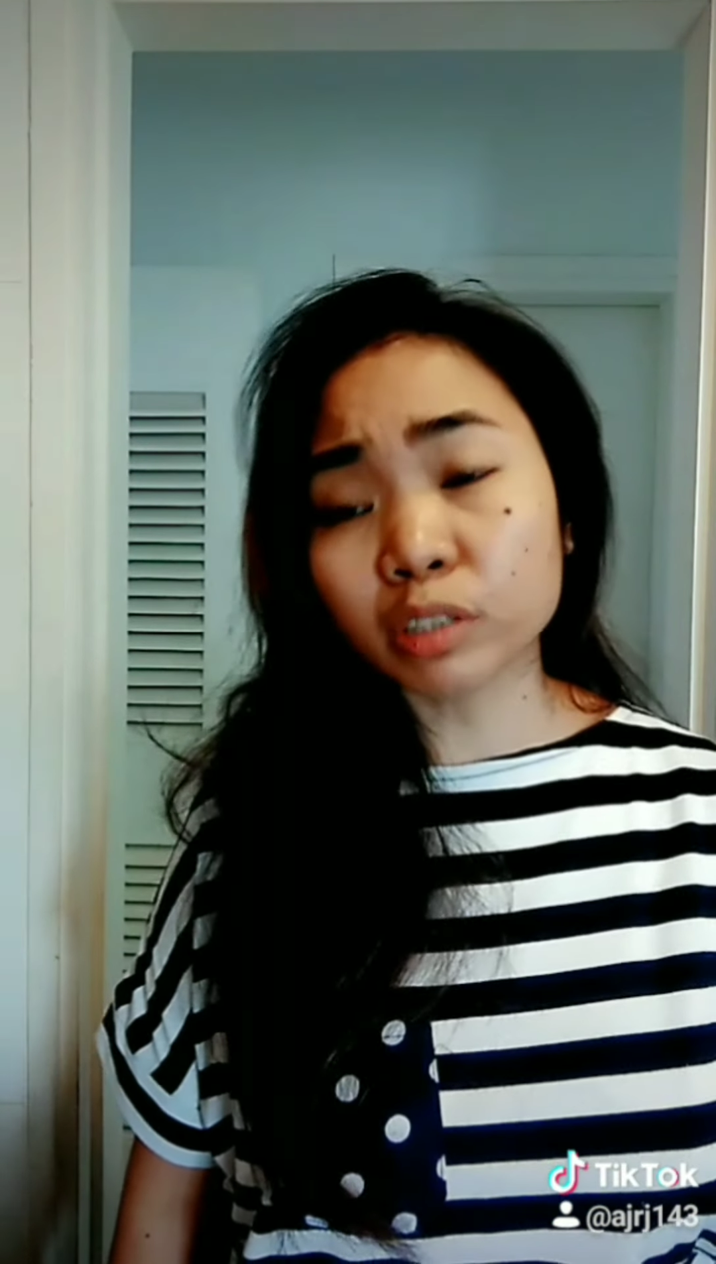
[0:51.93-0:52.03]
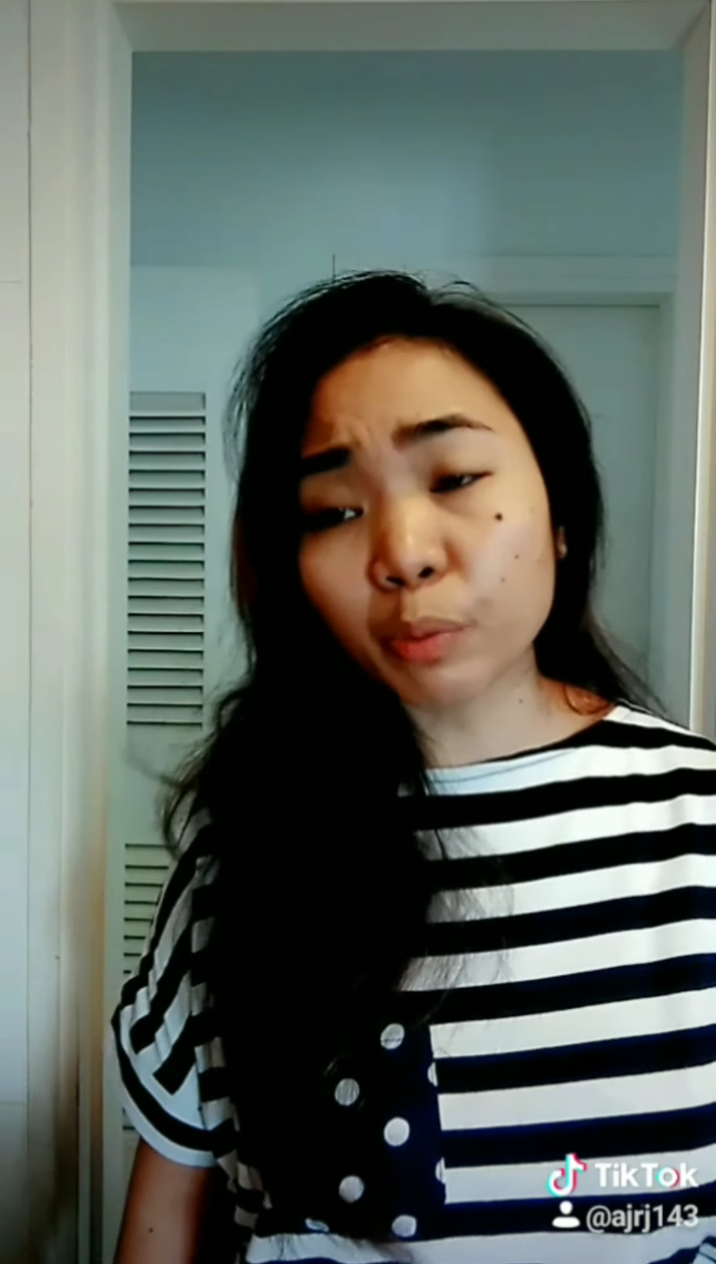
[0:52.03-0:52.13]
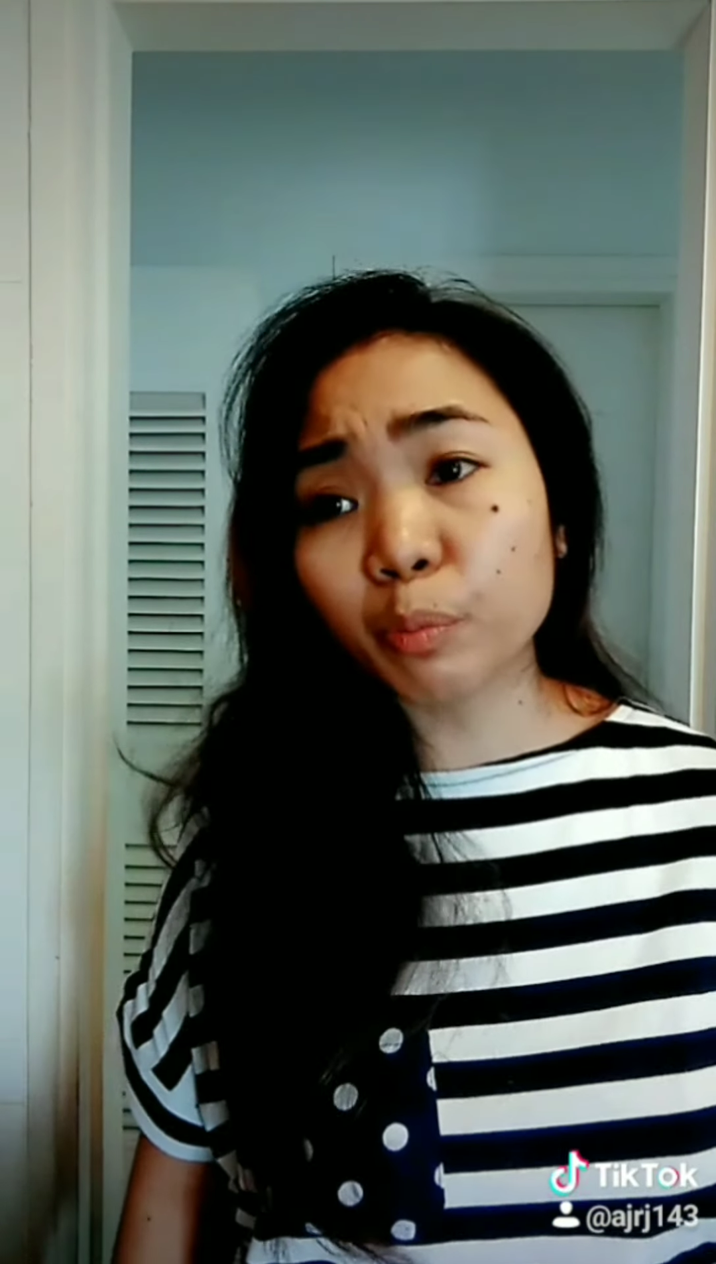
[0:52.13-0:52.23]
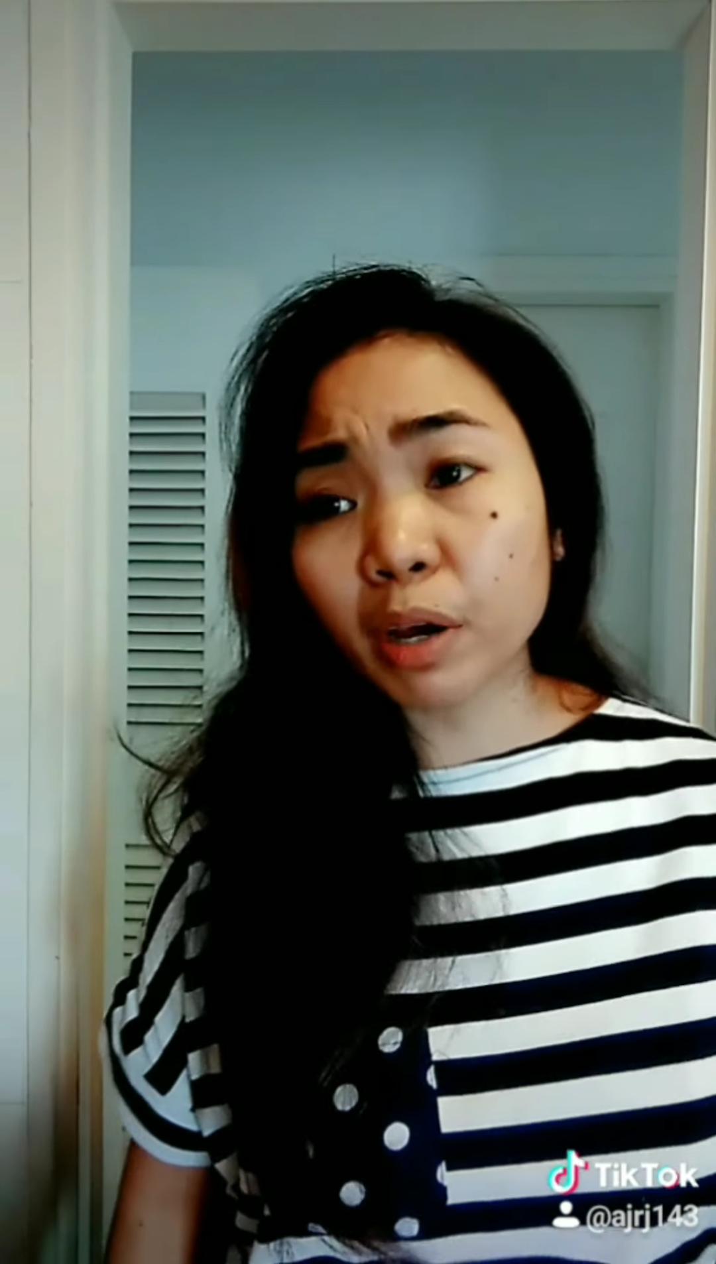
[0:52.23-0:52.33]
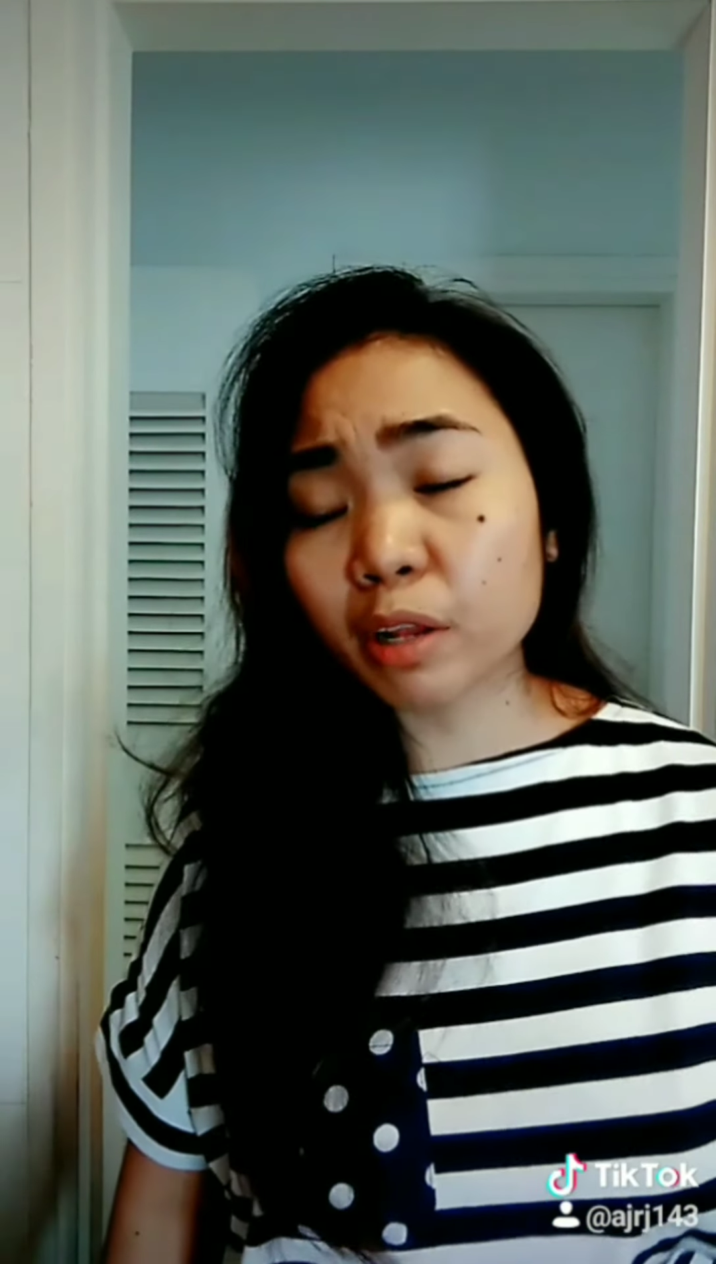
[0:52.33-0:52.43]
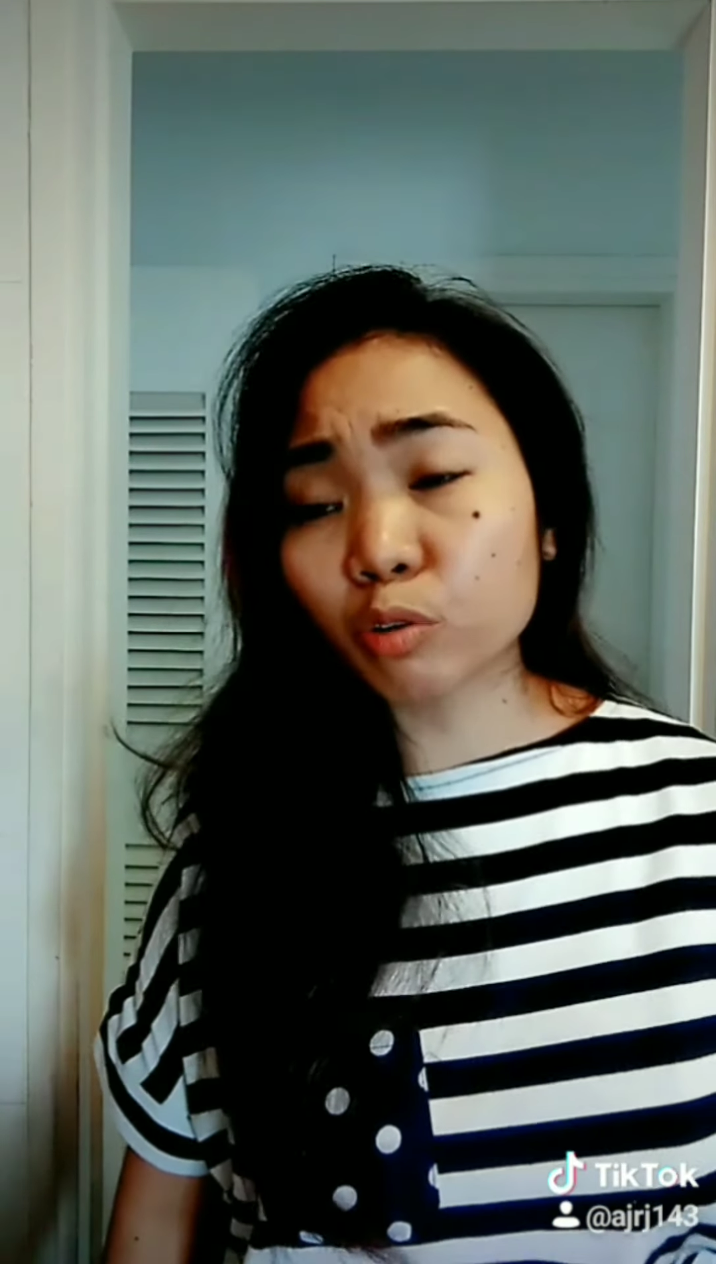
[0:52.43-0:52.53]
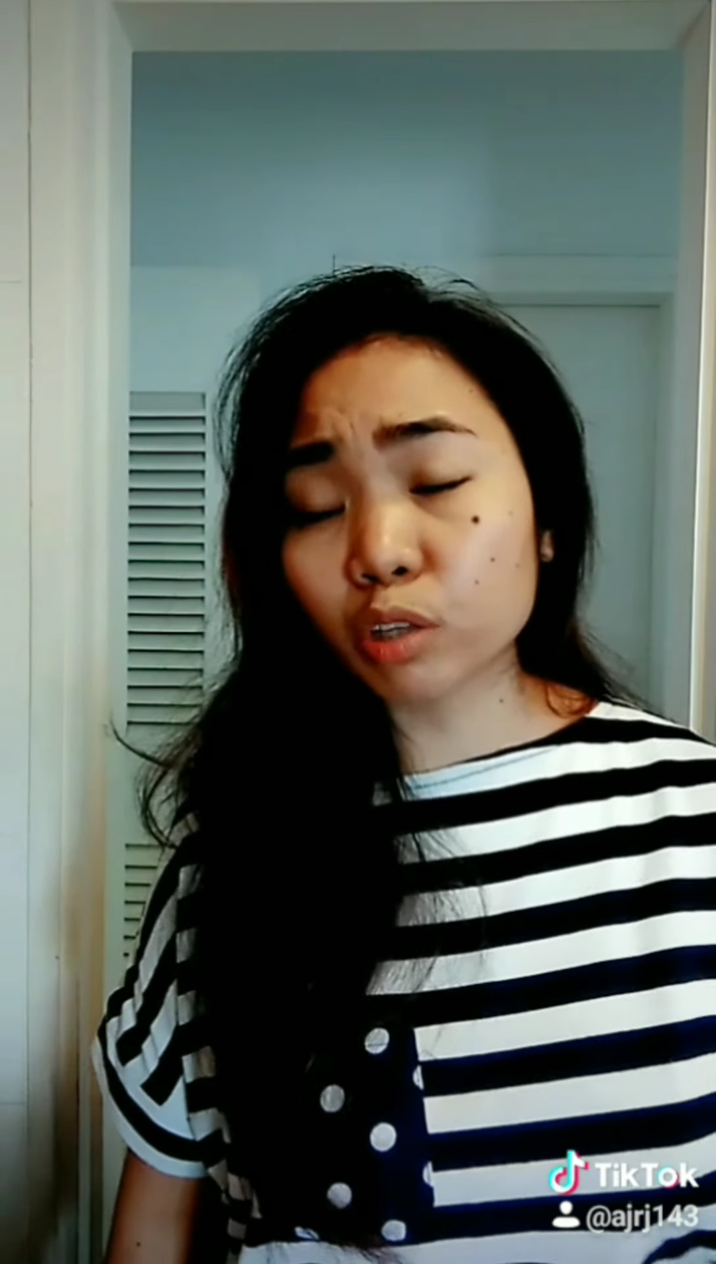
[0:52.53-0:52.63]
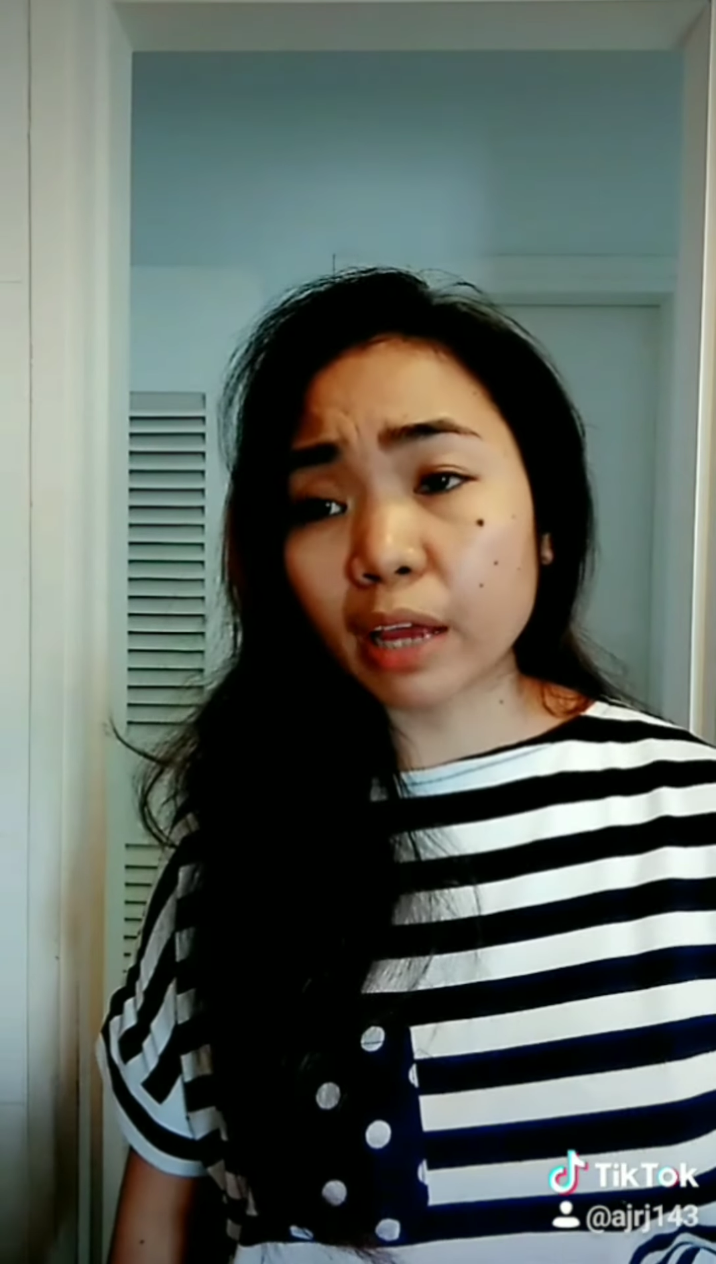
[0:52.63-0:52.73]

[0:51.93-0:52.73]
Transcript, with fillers: sa kung anong meron